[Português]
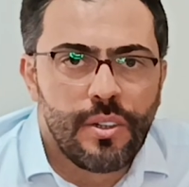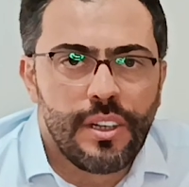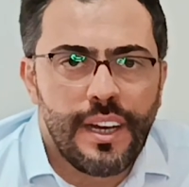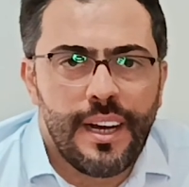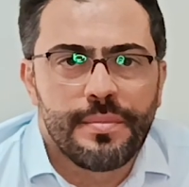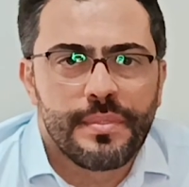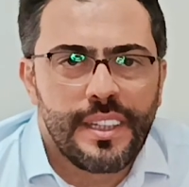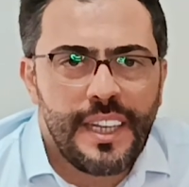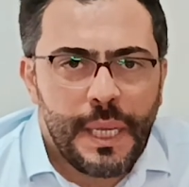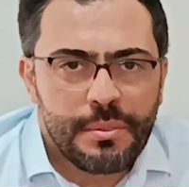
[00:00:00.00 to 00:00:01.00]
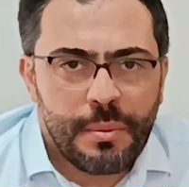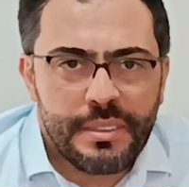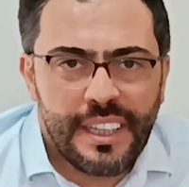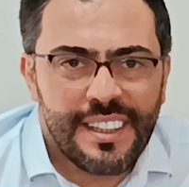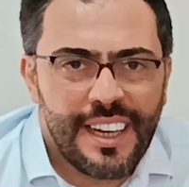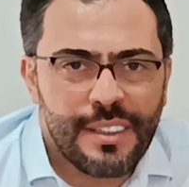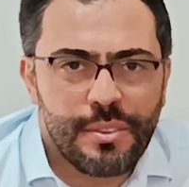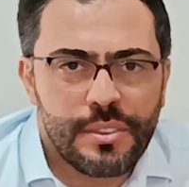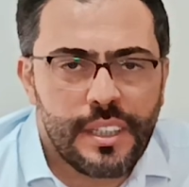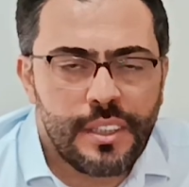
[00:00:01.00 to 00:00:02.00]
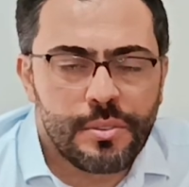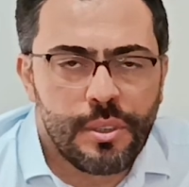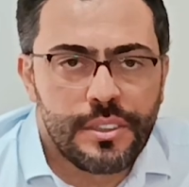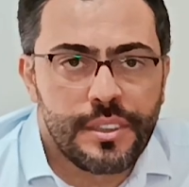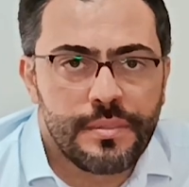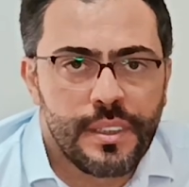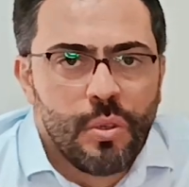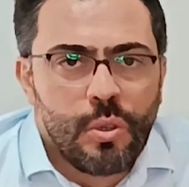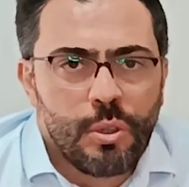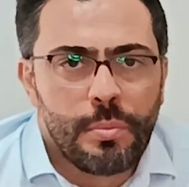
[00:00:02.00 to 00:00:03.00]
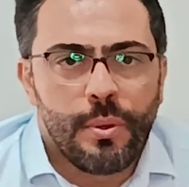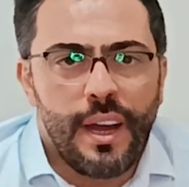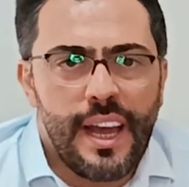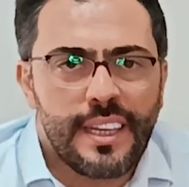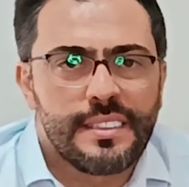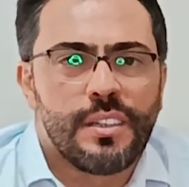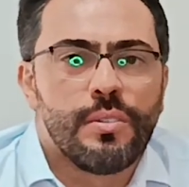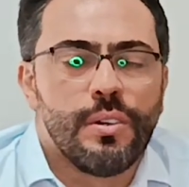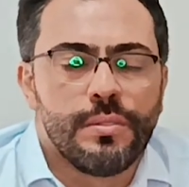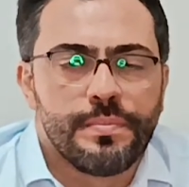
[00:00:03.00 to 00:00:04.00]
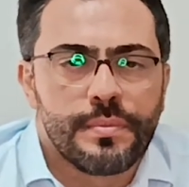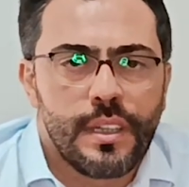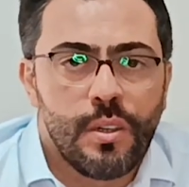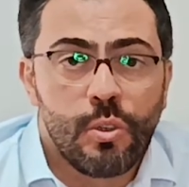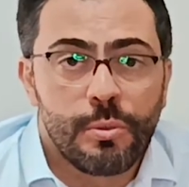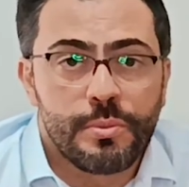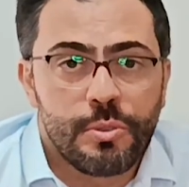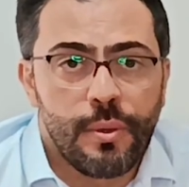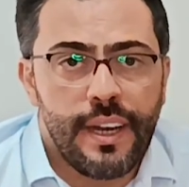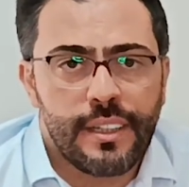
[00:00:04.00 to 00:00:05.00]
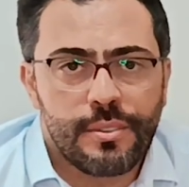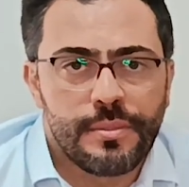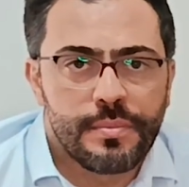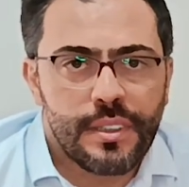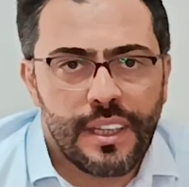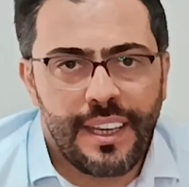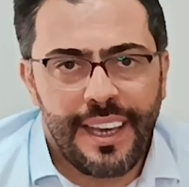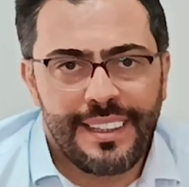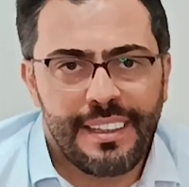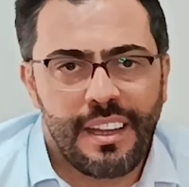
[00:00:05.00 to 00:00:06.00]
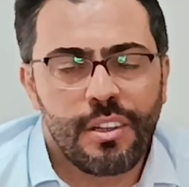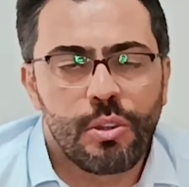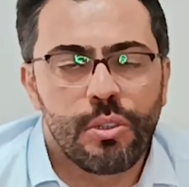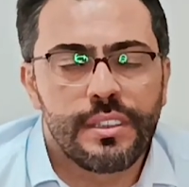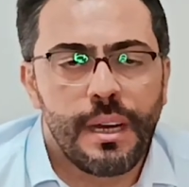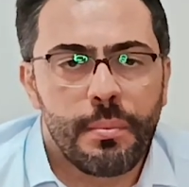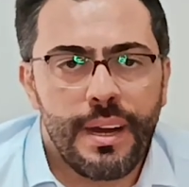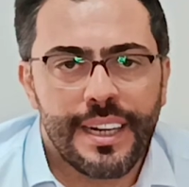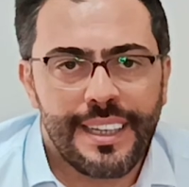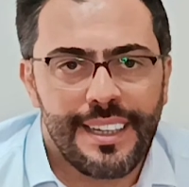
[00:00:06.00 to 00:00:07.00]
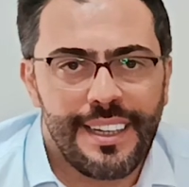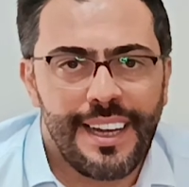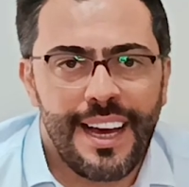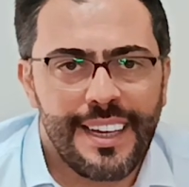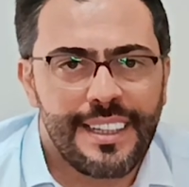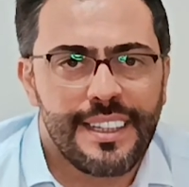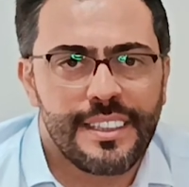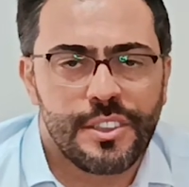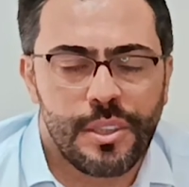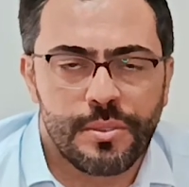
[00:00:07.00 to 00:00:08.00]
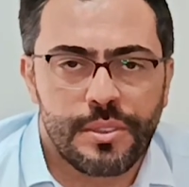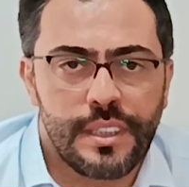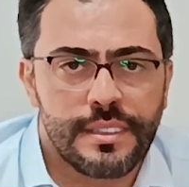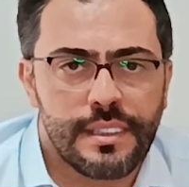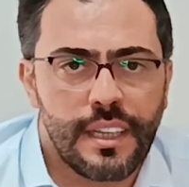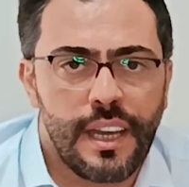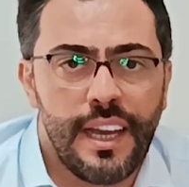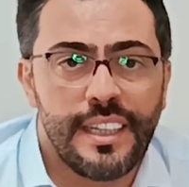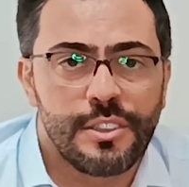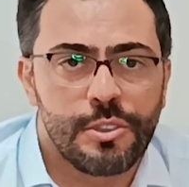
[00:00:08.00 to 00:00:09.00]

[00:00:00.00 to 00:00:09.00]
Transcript: Olá, iremos apresentar a vocês hoje o grupo Hexagon. É um grupo sueco que é detentor da marca Leica, Geosystem e